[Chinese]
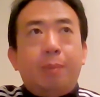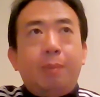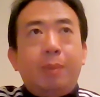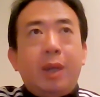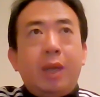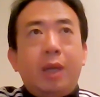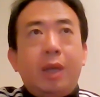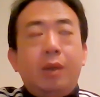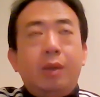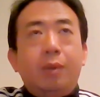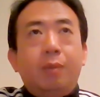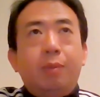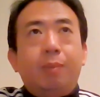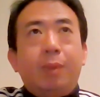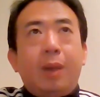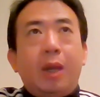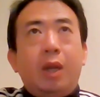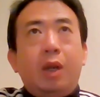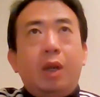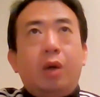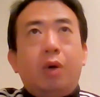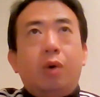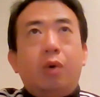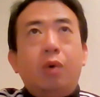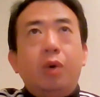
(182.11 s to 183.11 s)
麦呃
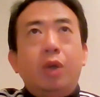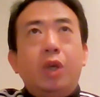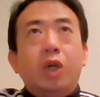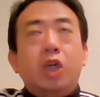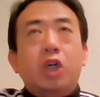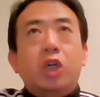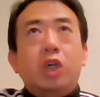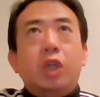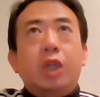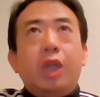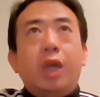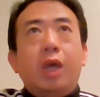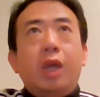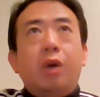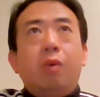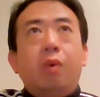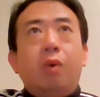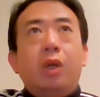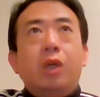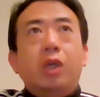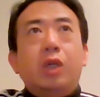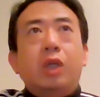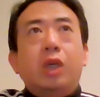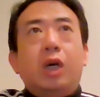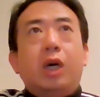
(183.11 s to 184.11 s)
百老汇时代
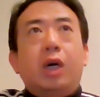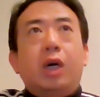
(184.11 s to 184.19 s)
广